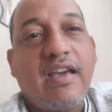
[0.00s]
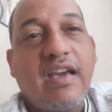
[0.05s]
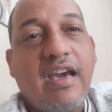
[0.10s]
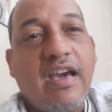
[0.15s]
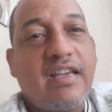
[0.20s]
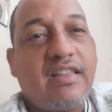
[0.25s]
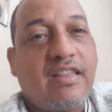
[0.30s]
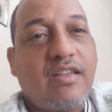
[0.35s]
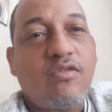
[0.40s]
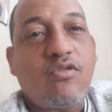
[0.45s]

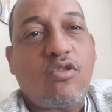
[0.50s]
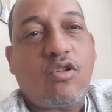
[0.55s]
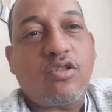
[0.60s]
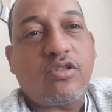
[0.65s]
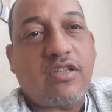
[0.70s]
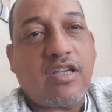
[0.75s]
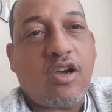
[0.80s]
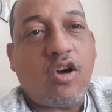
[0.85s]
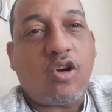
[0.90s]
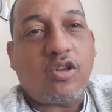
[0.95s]
este es un
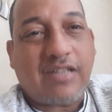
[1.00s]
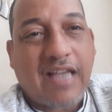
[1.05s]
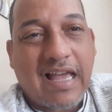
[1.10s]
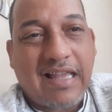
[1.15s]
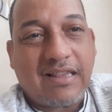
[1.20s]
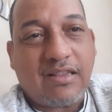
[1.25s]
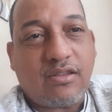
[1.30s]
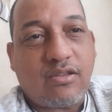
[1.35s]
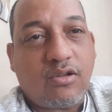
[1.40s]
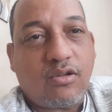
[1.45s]
consejo
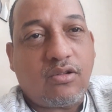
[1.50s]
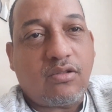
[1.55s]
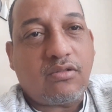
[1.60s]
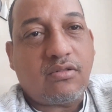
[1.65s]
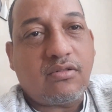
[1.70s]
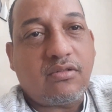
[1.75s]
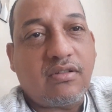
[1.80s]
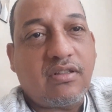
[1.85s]
santo